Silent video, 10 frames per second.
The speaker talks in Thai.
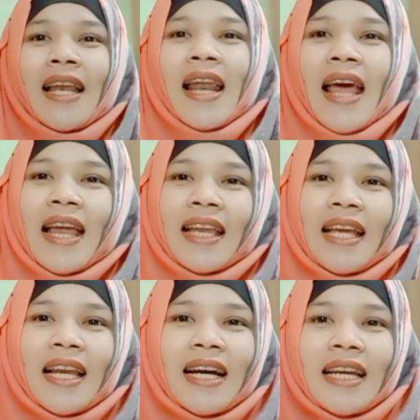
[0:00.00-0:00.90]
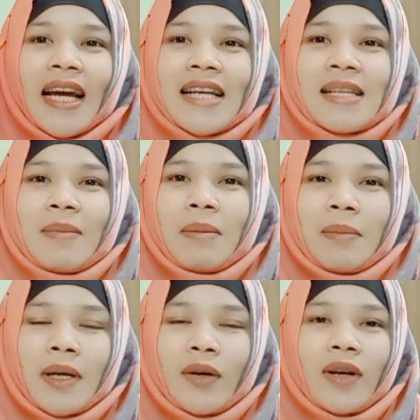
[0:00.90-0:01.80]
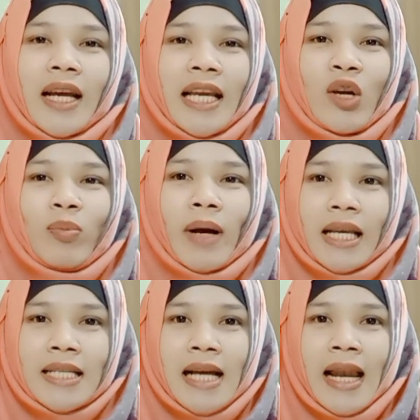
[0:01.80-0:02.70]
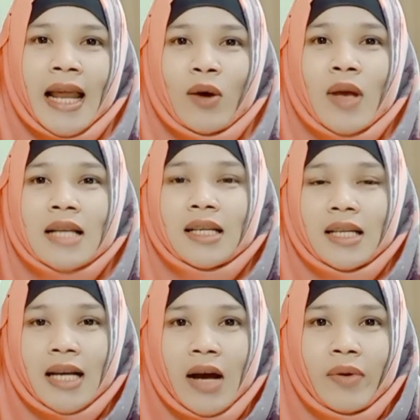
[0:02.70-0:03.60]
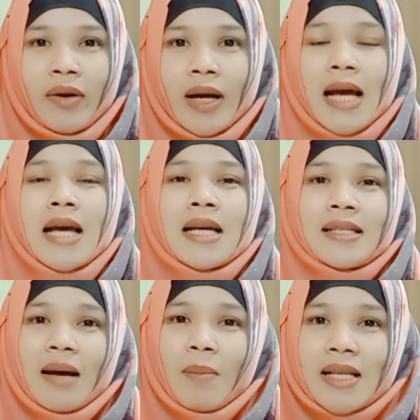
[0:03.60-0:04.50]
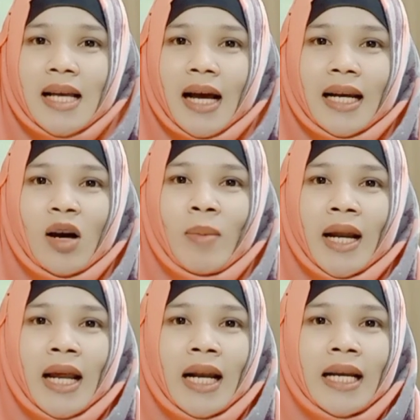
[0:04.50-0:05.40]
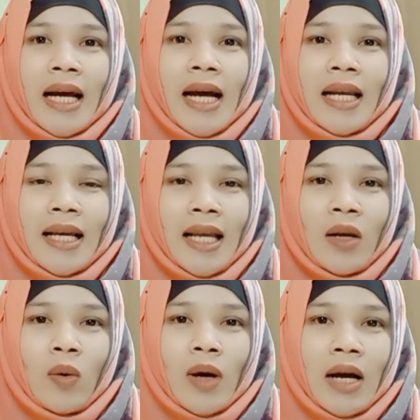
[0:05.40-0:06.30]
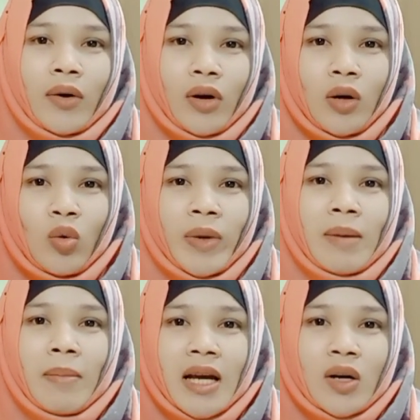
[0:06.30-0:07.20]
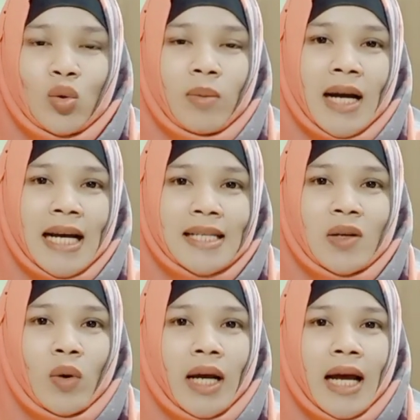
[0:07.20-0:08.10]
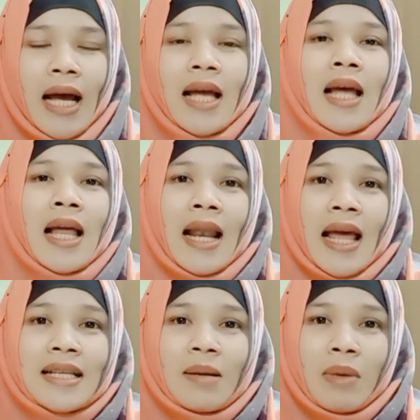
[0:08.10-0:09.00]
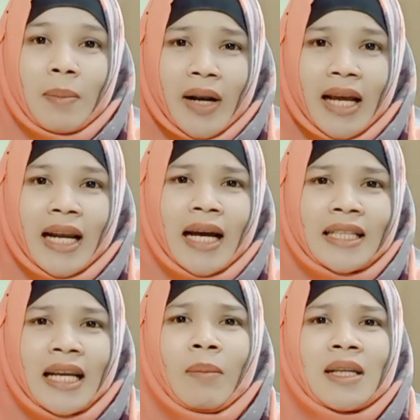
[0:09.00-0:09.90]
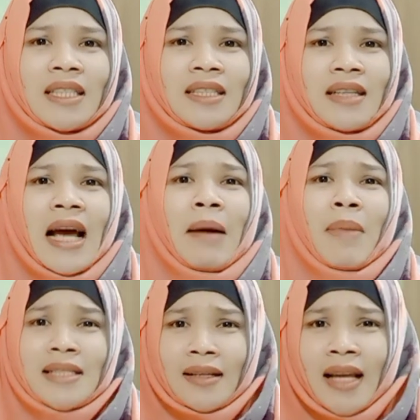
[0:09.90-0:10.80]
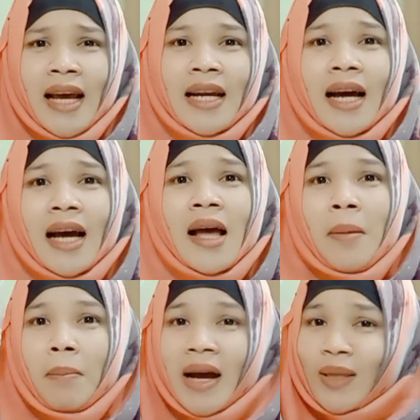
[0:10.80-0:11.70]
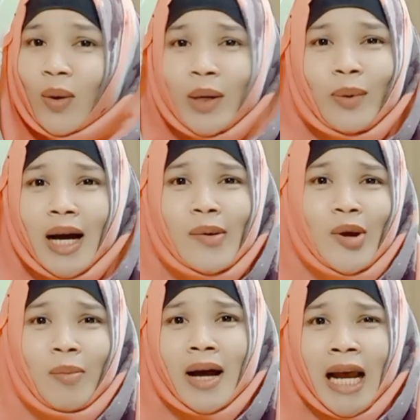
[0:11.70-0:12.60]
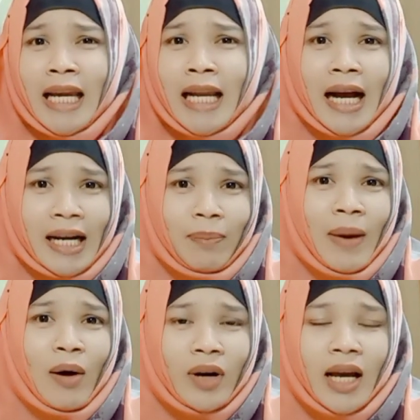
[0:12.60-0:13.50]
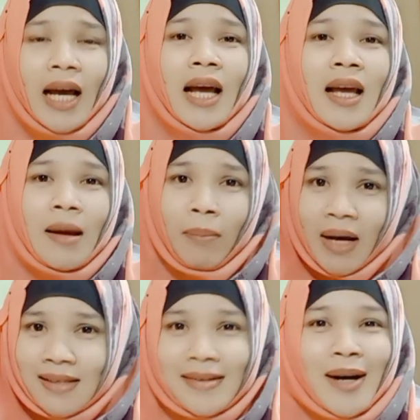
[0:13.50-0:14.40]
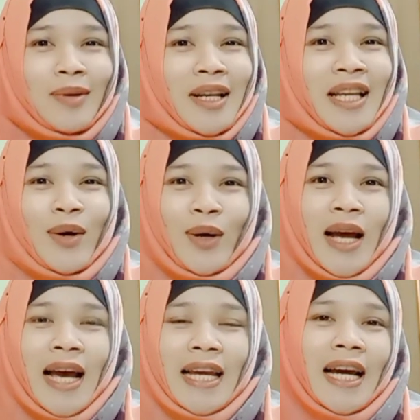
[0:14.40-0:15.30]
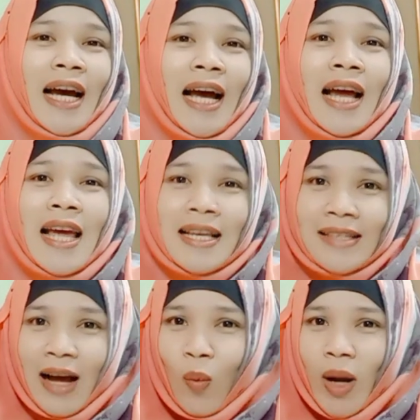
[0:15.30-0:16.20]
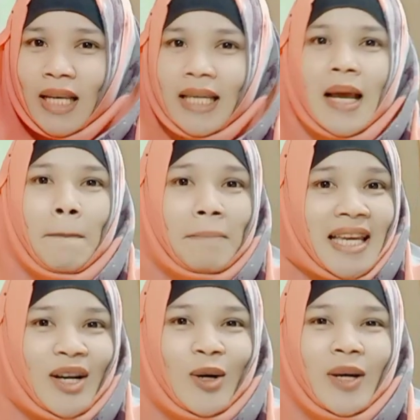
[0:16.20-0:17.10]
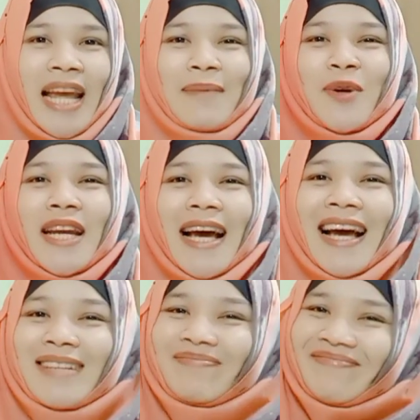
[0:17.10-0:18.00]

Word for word: และนี่เลยนะคะสำหรับเพื่อนๆคนไหนที่อยู่ปากีสถานแล้วอยากจะกินข้าวเหนียวนะคะ สามารถสั่งกันเข้ามาได้เลยนะคะ1กิโล900 รูปีไม่รวมค่าส่งนะคะและสำหรับใครนะคะที่กำลังจะเดินทางมาจากไทยนะคะ ไม่ต้องหิ้วข้าวเหนียวมาให้หนักกระเป๋านะคะ มาซื้อเอาที่นี่ก็ได้นะคะ สั่งวันนี้มีของแถมด้วยนะคะ